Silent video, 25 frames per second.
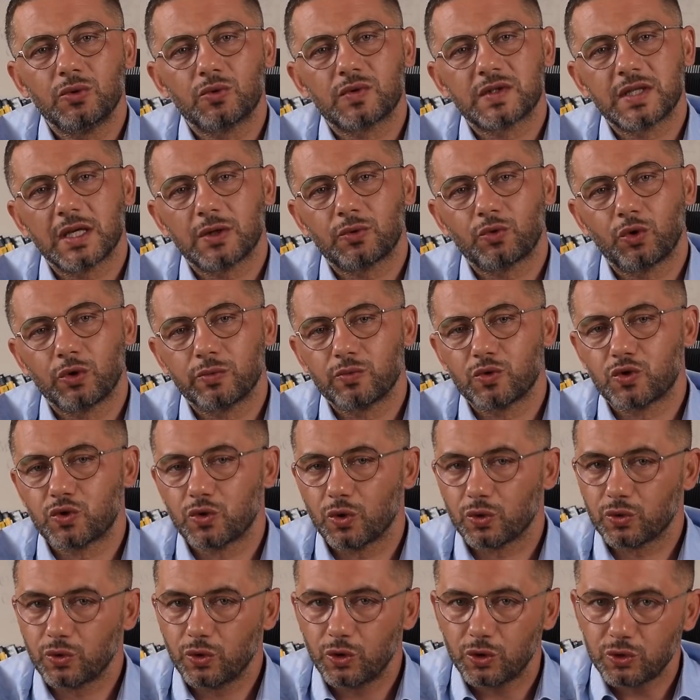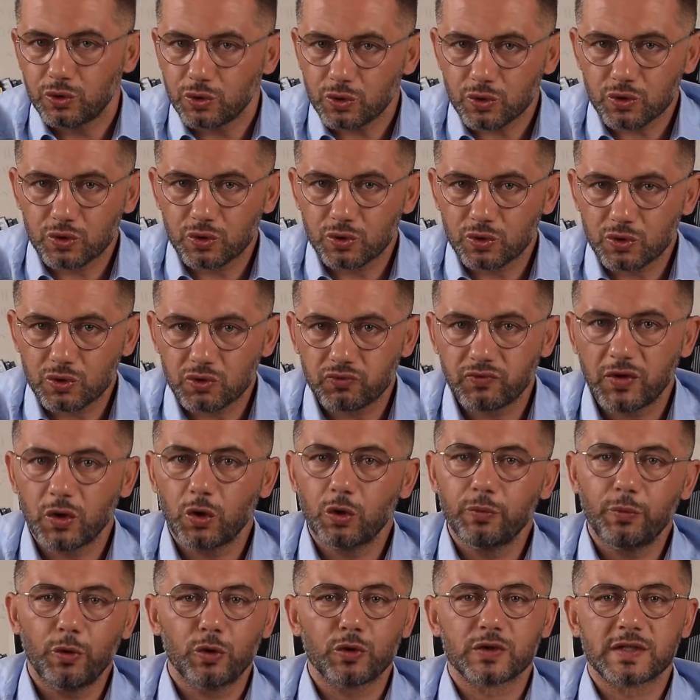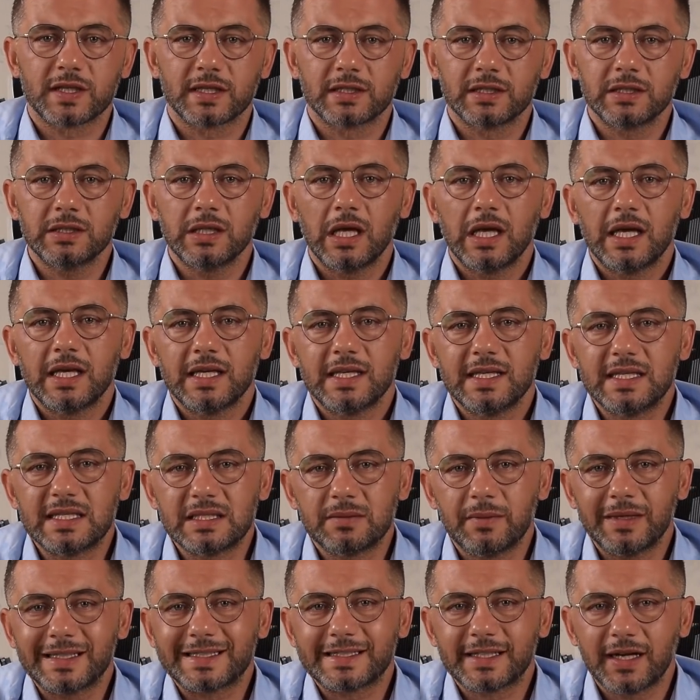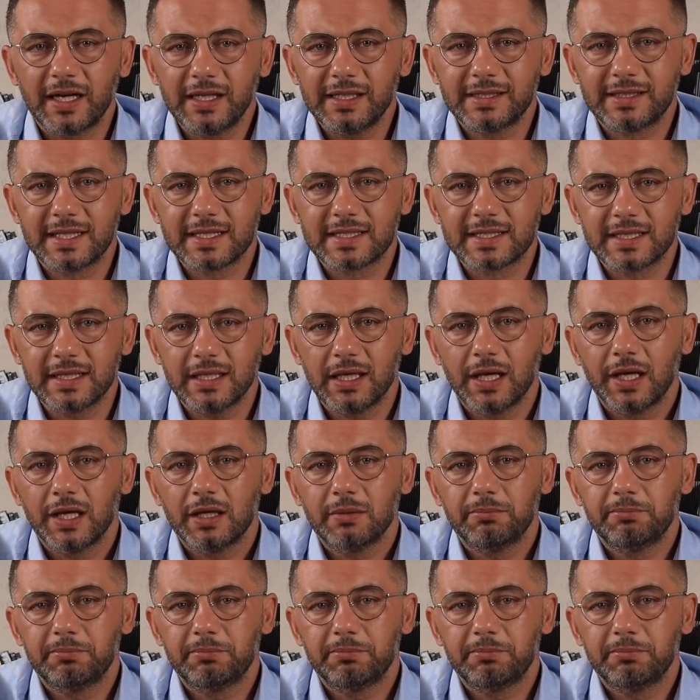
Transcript: yüksek komisyon ödüyorsunuz ve o borsanın hizmet kalitesi